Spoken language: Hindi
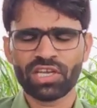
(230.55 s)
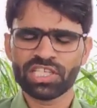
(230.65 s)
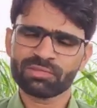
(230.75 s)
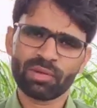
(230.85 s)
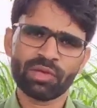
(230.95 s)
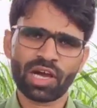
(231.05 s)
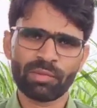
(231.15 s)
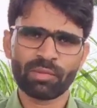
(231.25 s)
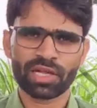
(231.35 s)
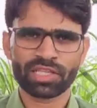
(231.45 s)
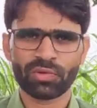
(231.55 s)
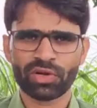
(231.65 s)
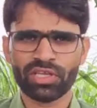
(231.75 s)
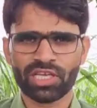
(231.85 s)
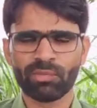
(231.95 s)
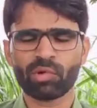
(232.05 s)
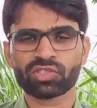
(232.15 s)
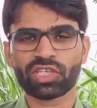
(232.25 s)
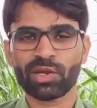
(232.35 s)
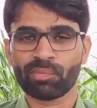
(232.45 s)
इस पर भी काफी बातें हो रही हैं
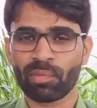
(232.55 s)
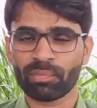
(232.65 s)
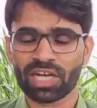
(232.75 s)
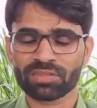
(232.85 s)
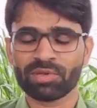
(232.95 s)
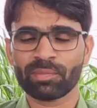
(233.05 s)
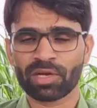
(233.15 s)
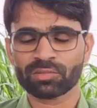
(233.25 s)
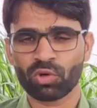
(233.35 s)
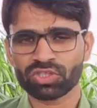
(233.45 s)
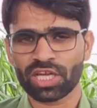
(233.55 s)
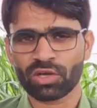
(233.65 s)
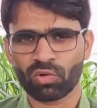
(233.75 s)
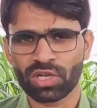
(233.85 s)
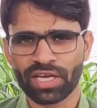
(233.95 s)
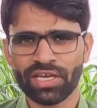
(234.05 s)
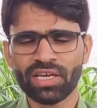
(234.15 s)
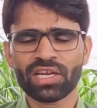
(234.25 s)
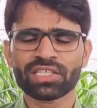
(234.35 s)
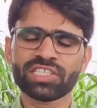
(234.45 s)
बहुत सारे पास मेरे पास बहुत सारे कॉल आए
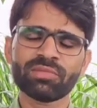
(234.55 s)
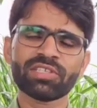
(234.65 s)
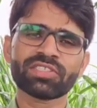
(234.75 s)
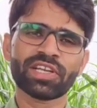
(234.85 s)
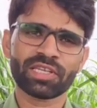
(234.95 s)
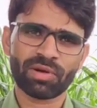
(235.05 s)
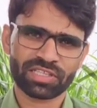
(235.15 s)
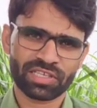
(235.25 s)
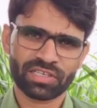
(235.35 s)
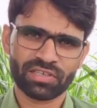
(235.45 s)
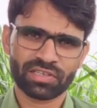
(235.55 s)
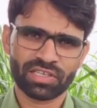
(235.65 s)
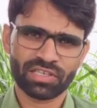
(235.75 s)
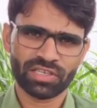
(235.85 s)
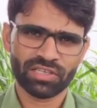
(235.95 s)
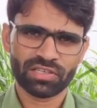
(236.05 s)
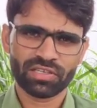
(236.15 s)
जिनमें इस तरह की बातें की, की गई